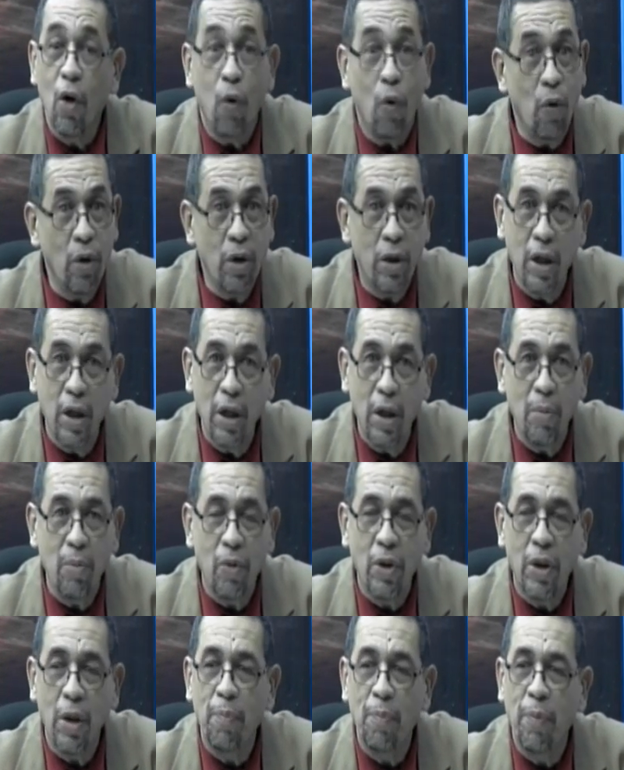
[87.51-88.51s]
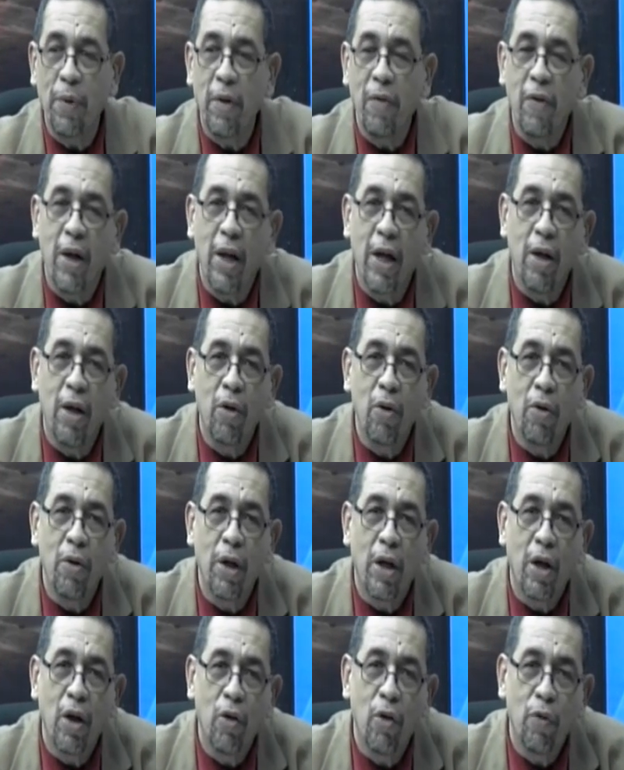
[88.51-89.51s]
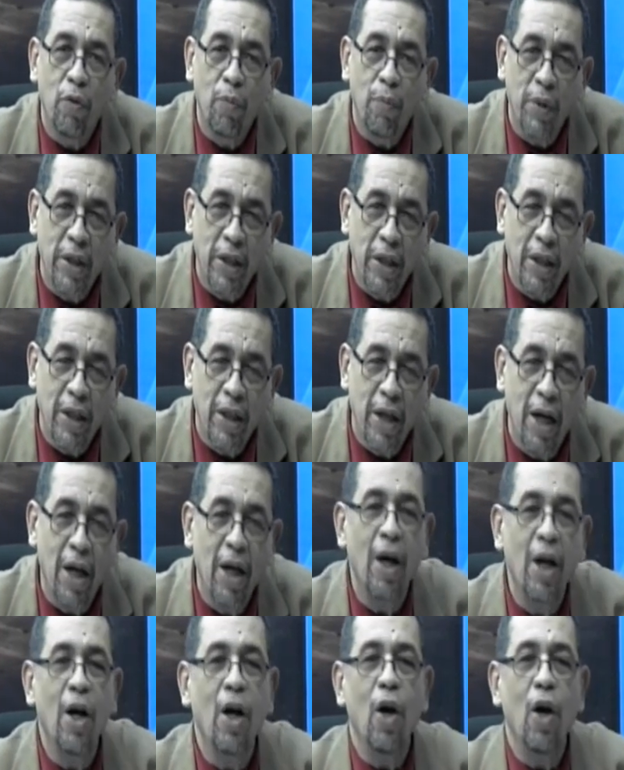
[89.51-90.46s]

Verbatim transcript: Hoy tenemos el privilegio de que nos visita